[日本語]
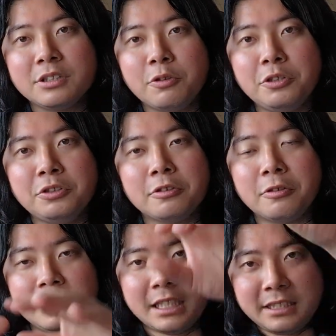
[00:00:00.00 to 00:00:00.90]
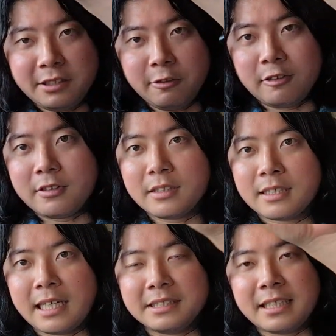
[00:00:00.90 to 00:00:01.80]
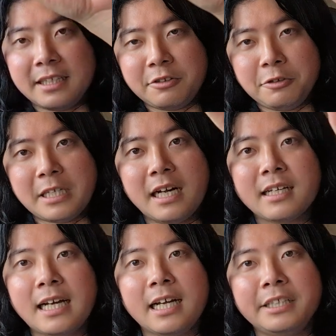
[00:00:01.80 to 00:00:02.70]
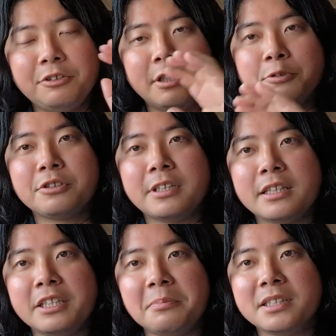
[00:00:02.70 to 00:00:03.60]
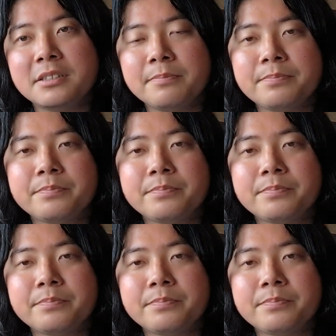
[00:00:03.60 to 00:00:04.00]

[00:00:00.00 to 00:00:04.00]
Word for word: そういうところに対しての価値観というか、考えというのは薄くなっていきます。